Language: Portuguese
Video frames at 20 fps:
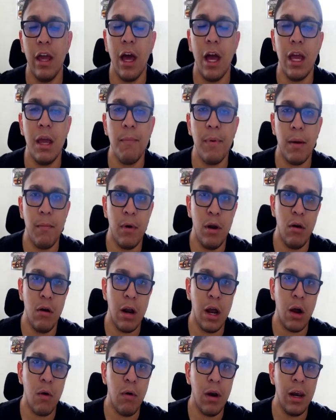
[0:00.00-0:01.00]
aí para
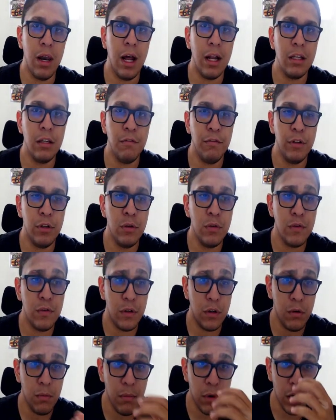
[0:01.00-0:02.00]
melhorar a qualidade de vida do
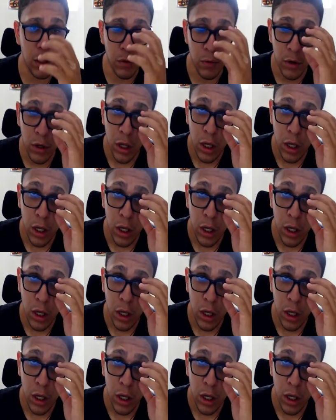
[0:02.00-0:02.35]
ser humano.